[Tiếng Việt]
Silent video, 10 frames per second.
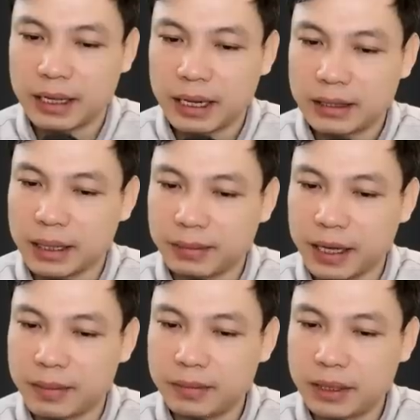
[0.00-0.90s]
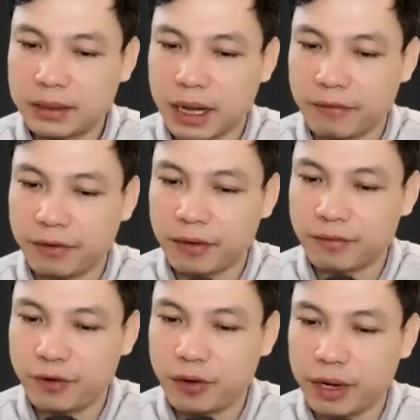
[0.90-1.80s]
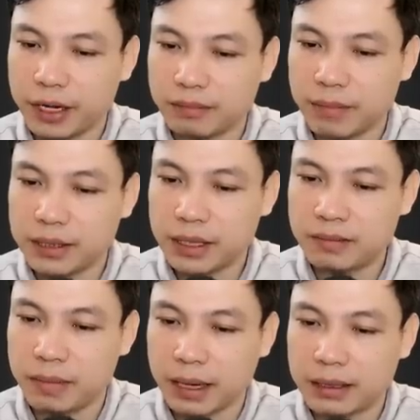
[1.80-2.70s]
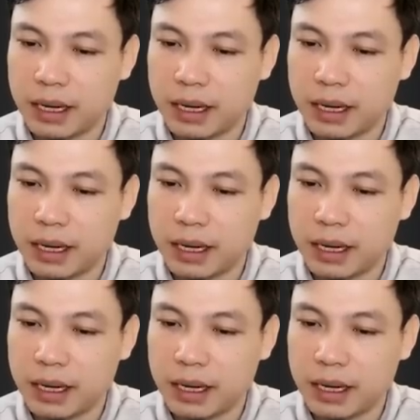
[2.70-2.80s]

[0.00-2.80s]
thảo dược, luyện phép thuật phù chú.